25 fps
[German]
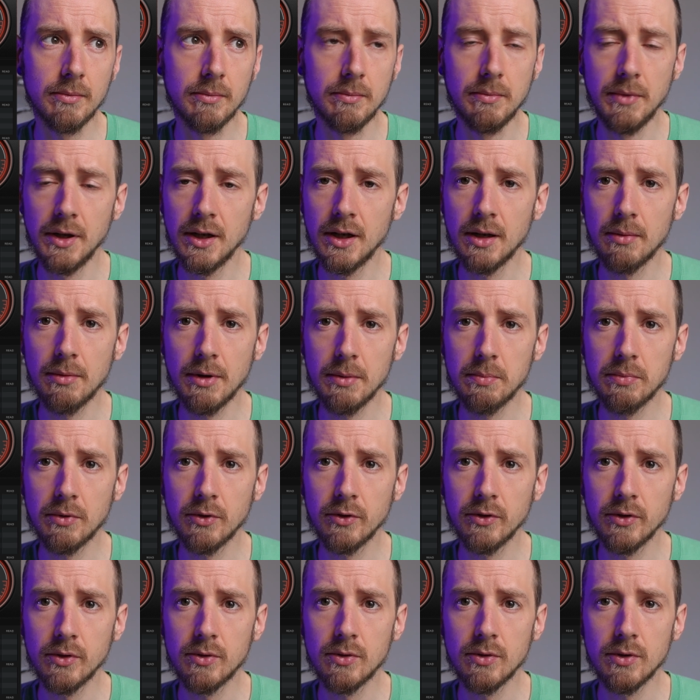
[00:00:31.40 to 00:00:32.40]
Megabyte
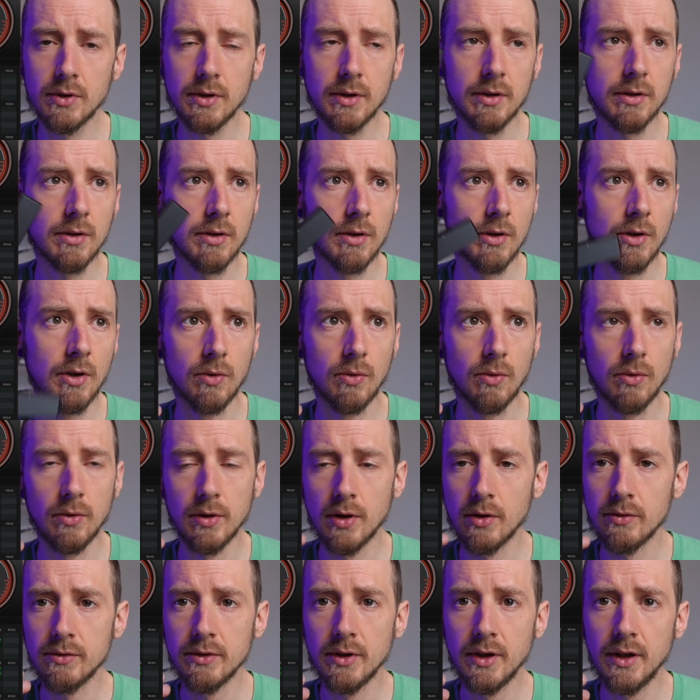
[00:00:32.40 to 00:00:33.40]
pro Sekunde und
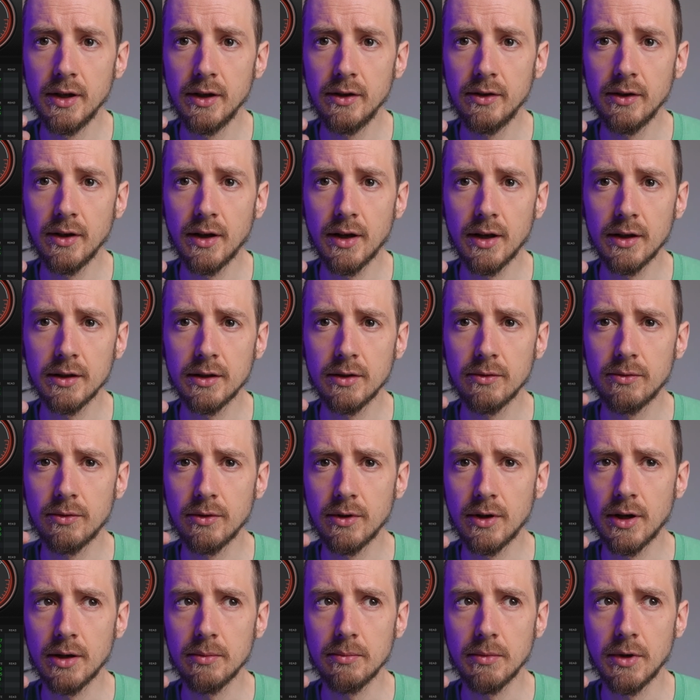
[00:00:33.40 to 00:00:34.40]
auf eine Leserate
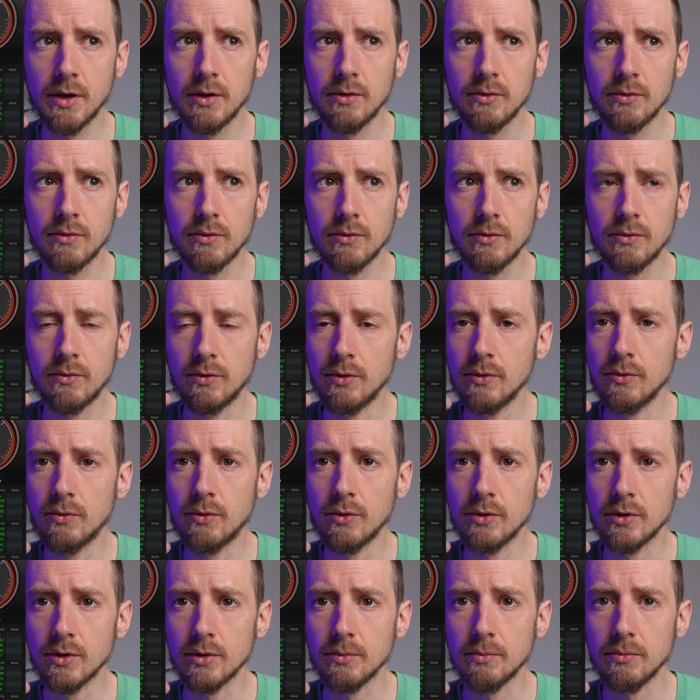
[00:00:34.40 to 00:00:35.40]
von gerade mal
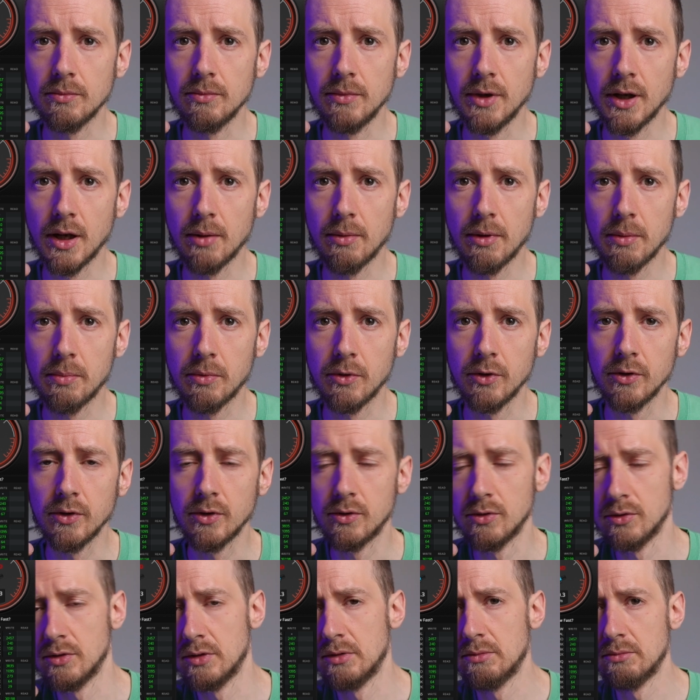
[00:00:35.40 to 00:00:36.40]
500 Megabyte pro
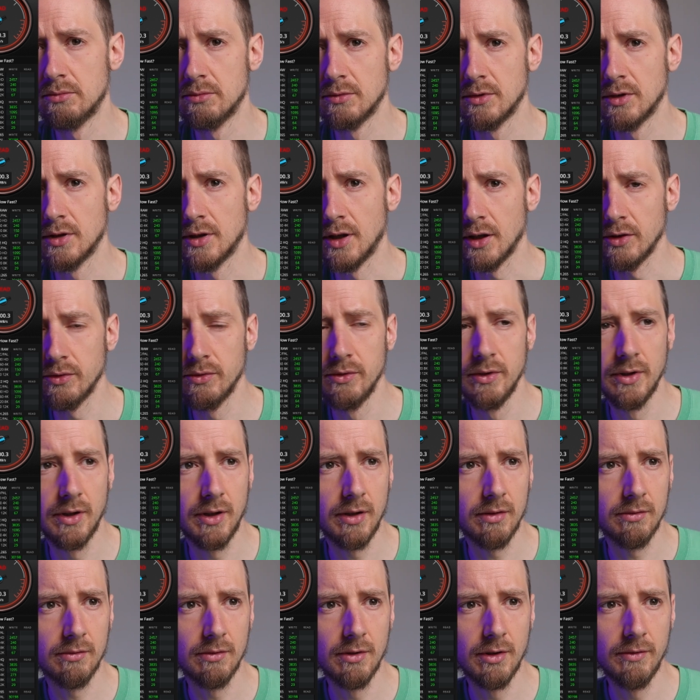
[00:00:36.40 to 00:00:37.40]
Sekunde. Das finde
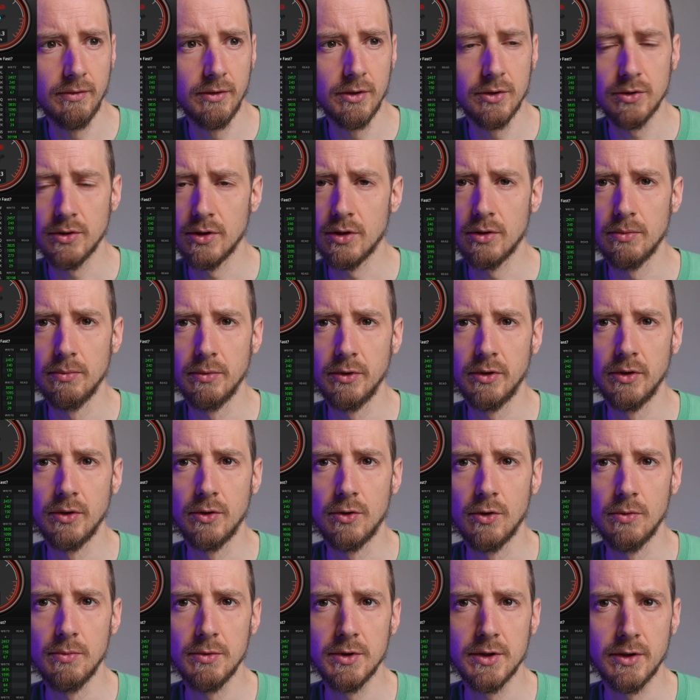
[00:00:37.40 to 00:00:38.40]
ich irgendwie schon auch ein bisschen
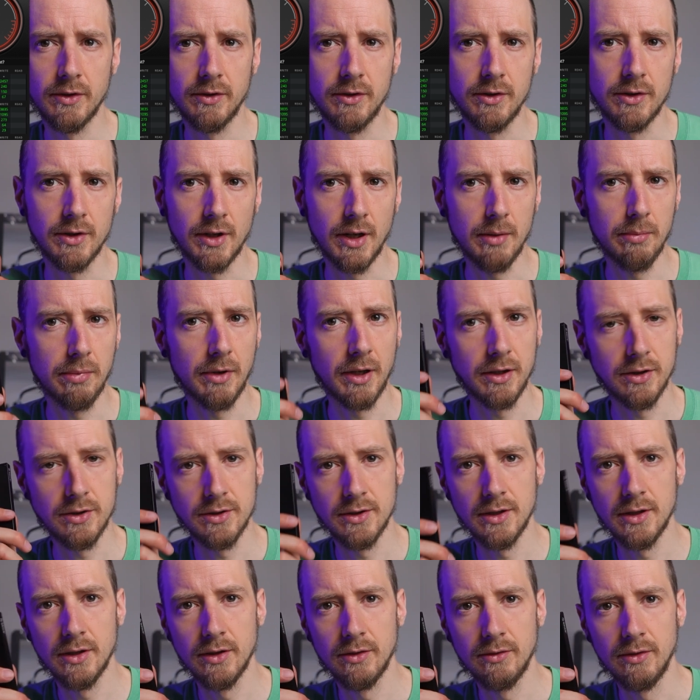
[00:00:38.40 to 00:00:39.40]
komisch, dass die Schreibrate
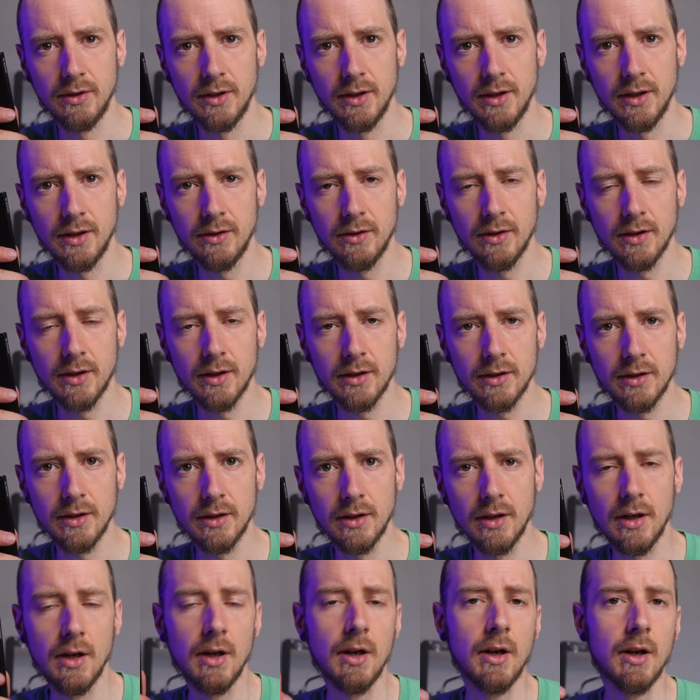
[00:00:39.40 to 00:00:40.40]
schneller ist wie die
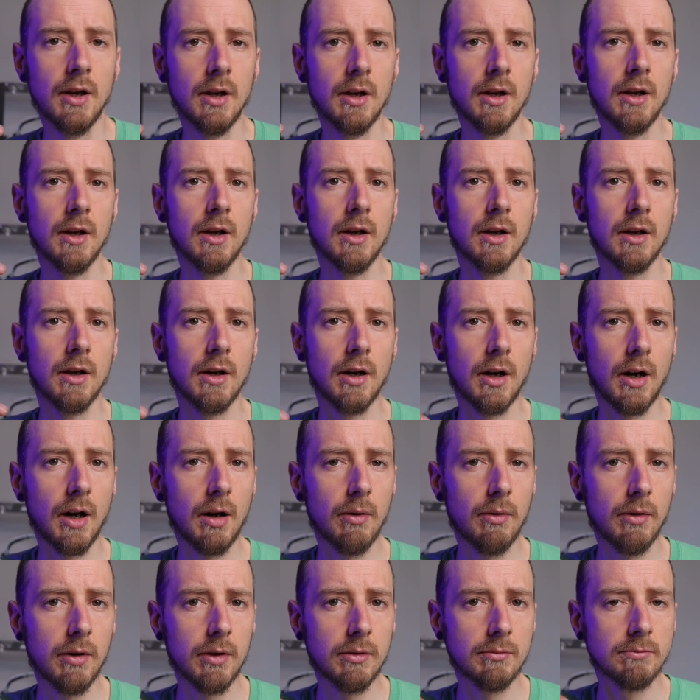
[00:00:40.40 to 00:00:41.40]
Leserate.
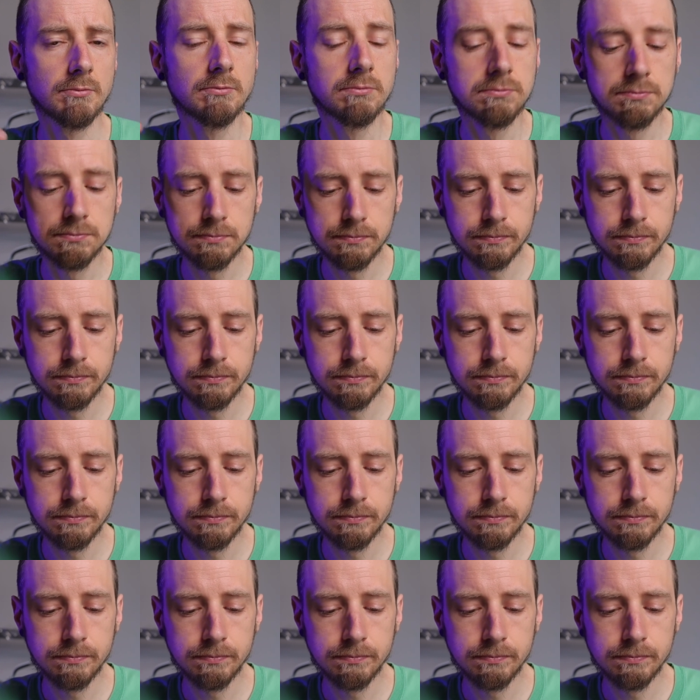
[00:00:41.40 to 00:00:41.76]
Aber